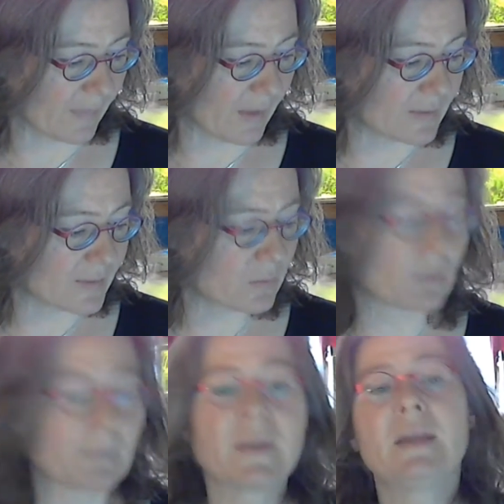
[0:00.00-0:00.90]

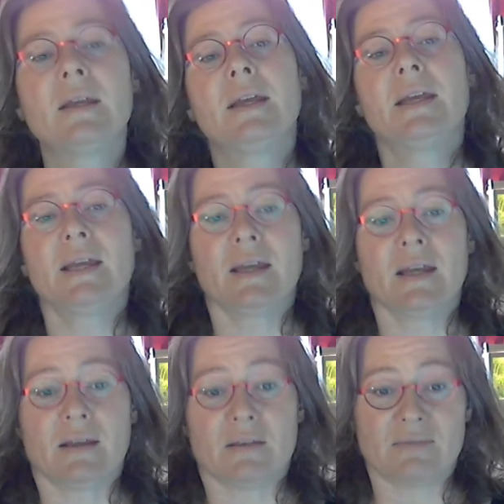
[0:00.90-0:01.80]
So,
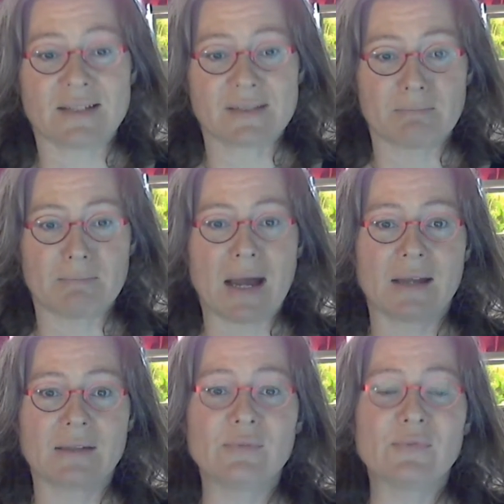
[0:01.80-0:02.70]
was
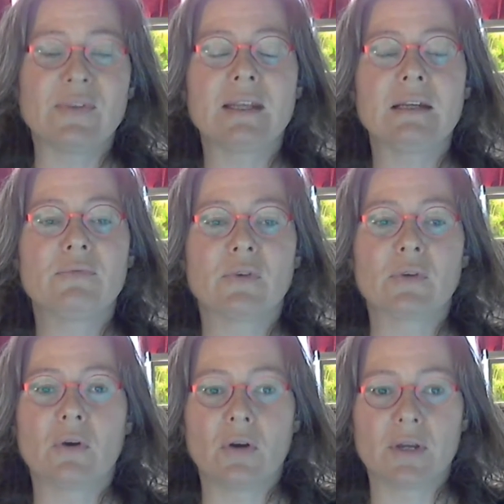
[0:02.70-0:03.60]
machen viele von
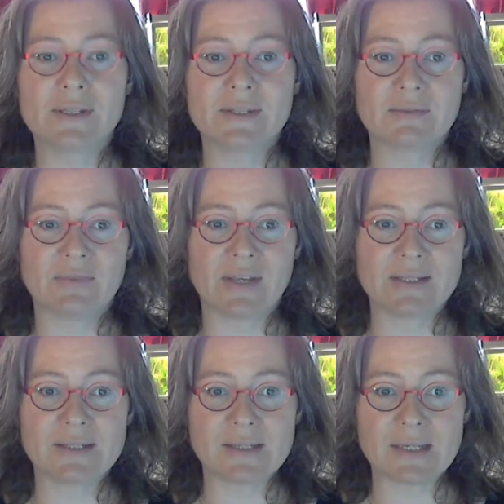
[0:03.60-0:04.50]
euch,
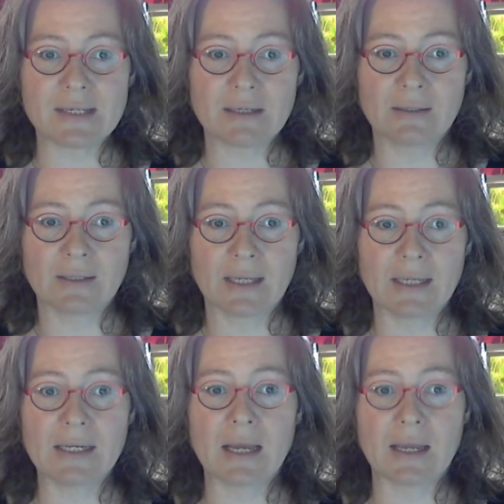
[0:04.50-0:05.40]
wenn sie
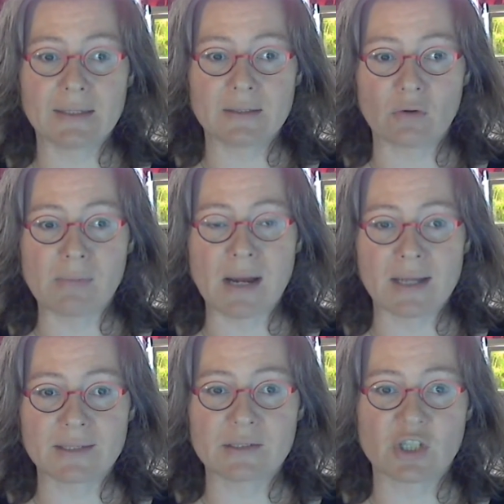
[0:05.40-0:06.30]
in einen
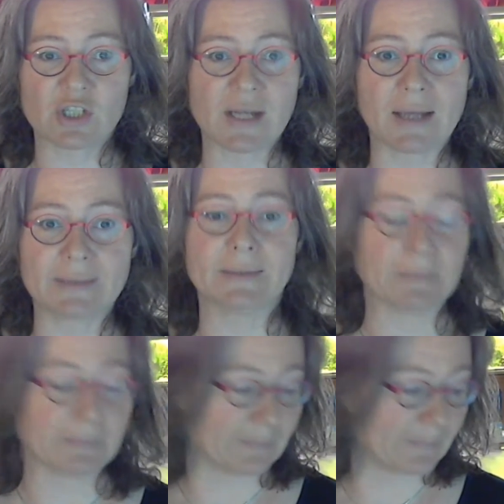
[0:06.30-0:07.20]
Roman
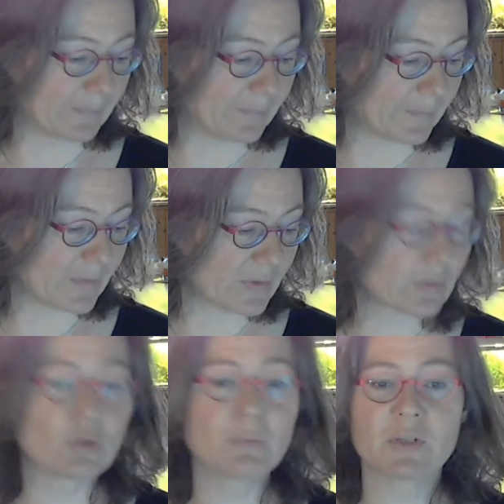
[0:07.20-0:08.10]
starten?
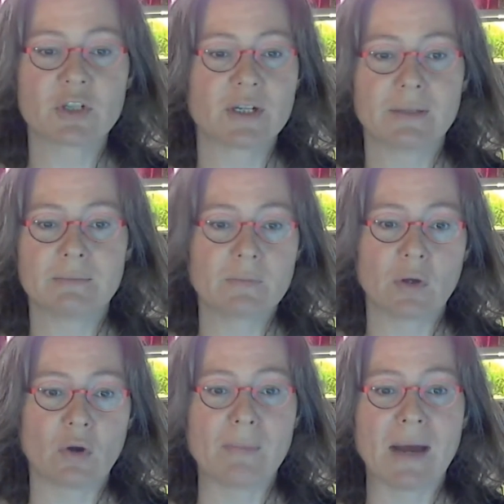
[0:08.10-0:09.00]
typische
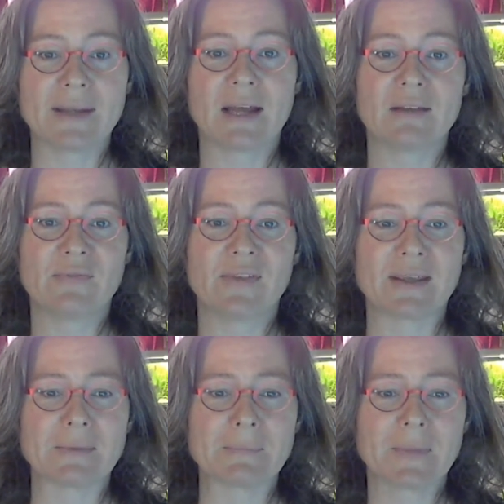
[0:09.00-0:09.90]
Romananfänge.